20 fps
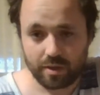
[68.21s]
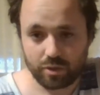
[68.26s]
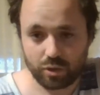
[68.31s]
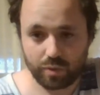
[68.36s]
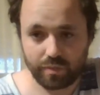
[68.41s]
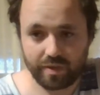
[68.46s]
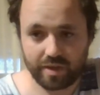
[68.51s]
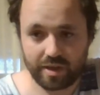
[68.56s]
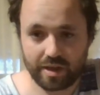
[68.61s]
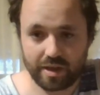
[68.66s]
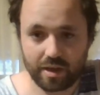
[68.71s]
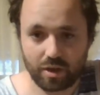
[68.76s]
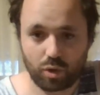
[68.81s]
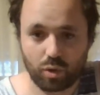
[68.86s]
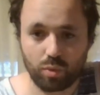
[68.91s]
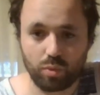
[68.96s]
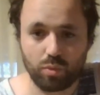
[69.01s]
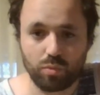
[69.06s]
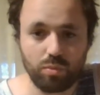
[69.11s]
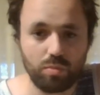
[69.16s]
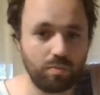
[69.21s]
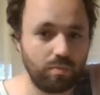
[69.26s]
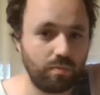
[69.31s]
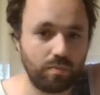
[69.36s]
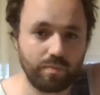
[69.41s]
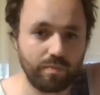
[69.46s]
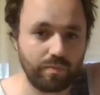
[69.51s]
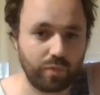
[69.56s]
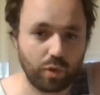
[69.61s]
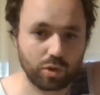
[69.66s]
dove con
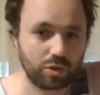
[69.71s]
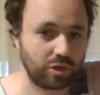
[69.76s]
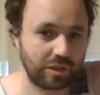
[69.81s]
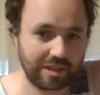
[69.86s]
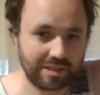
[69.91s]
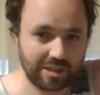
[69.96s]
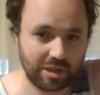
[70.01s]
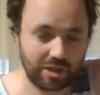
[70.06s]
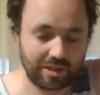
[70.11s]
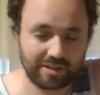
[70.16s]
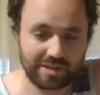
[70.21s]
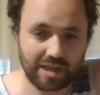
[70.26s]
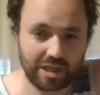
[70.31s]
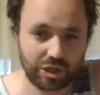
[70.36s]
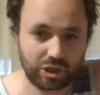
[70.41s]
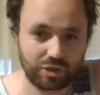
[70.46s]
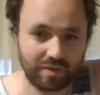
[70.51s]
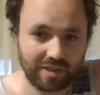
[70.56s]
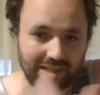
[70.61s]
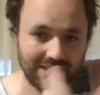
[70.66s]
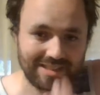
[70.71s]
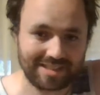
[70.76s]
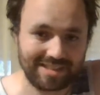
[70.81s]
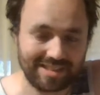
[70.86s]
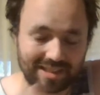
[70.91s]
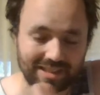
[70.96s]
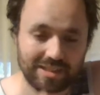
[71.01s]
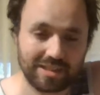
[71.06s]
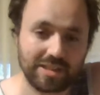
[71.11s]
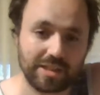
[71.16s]
un voto da 0 a 10 vado a
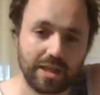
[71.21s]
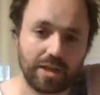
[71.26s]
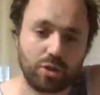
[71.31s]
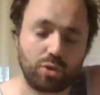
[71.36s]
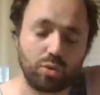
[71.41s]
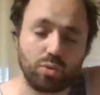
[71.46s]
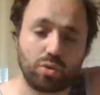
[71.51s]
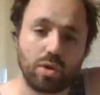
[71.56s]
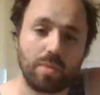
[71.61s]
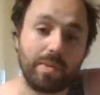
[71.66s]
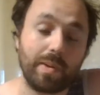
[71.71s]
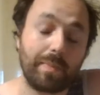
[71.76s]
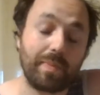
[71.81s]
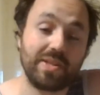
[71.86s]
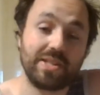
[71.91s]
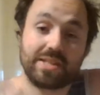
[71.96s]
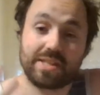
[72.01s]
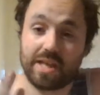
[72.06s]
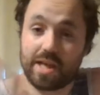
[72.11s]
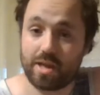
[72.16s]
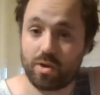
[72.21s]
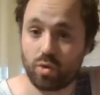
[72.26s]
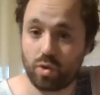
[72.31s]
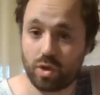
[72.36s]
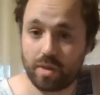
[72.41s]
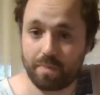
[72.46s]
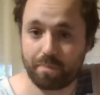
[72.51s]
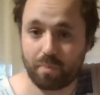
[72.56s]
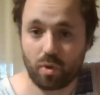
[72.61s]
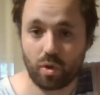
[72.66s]
sintetizzare tutto il mio pensiero
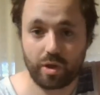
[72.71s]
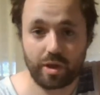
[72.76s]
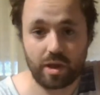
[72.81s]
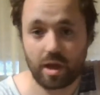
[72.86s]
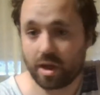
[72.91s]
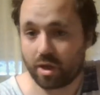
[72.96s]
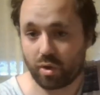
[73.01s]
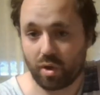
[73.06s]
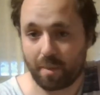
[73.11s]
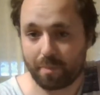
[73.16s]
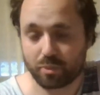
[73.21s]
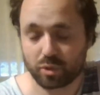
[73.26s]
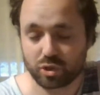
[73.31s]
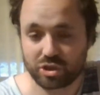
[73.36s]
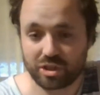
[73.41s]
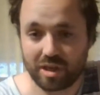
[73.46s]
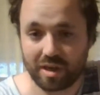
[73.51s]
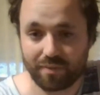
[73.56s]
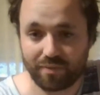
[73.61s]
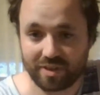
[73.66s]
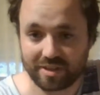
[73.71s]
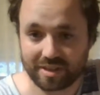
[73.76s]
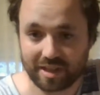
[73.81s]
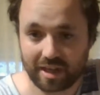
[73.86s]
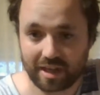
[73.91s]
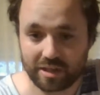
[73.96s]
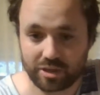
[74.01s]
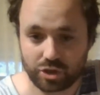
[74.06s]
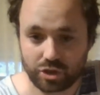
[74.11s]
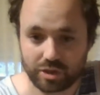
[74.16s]
e poi anche una postilla
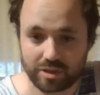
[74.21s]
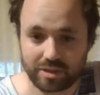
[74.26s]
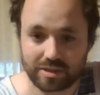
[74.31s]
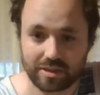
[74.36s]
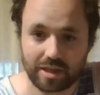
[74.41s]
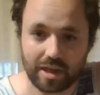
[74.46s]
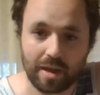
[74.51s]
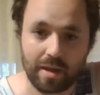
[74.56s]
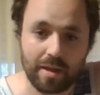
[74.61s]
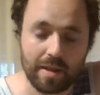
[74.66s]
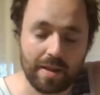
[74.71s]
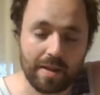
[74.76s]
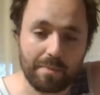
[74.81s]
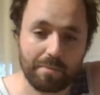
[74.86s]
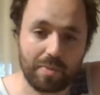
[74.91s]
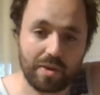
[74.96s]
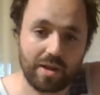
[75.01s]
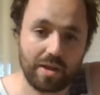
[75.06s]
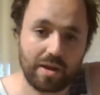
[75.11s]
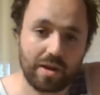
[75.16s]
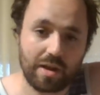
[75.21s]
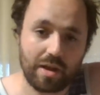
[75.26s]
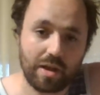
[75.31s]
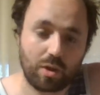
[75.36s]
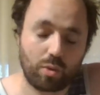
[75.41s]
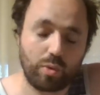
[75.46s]
fantacalcistica per eh,